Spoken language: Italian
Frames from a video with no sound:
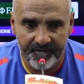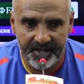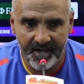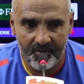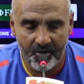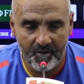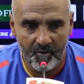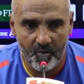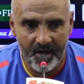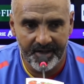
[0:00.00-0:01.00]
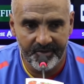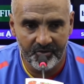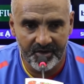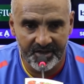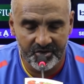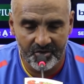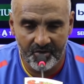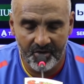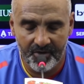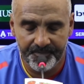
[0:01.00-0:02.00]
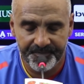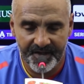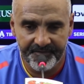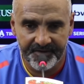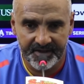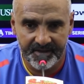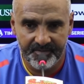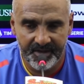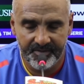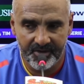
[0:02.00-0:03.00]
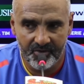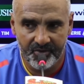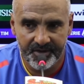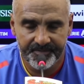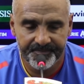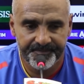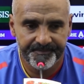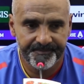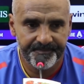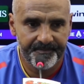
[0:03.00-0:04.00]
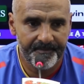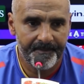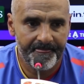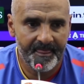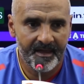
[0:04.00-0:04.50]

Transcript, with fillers: vediamo quale minutaggio è fattibile per lui. Oltre